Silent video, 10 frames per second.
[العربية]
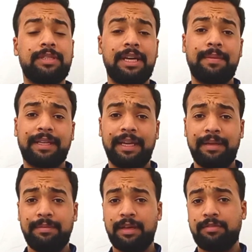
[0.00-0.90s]
وزي ما
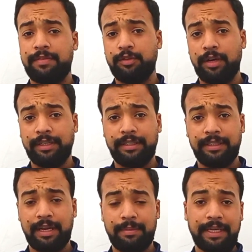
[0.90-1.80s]
اتكلمنا في فيديوهات
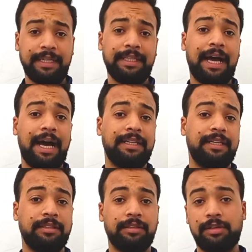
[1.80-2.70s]
كتير قبل كده عن
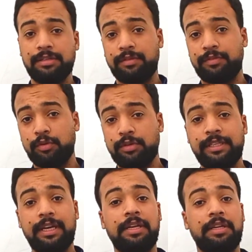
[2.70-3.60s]
الدراسة في
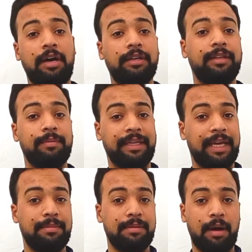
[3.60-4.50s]
روسيا النهاردة
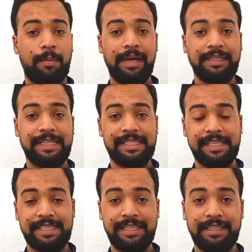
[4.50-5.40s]
بنكمل مع بعض
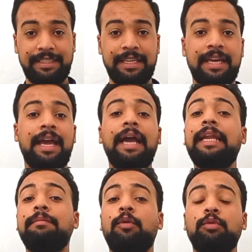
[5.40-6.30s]
السلسلة دي
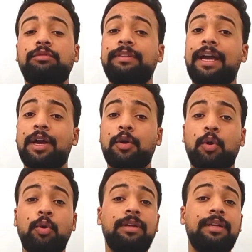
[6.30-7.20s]
اللي موجود فيها
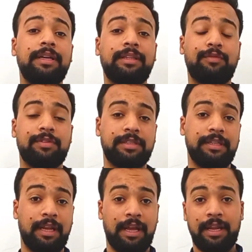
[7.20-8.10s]
كل
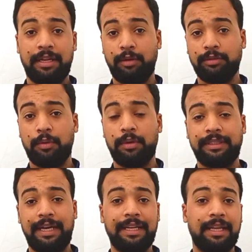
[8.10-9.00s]
التفاصيل لو
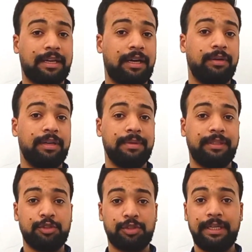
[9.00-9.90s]
دورت على قوائم
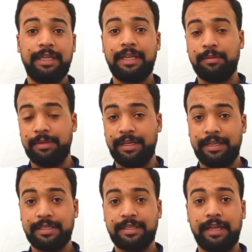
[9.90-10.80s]
التشغيل البلاي
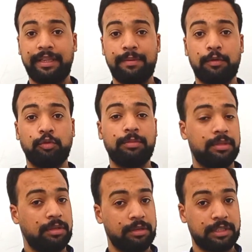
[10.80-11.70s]
ليست هتلاقي مكتوب
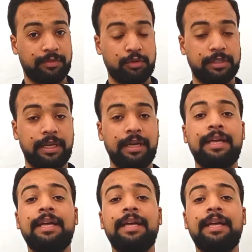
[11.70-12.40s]
الدراسة في روسيا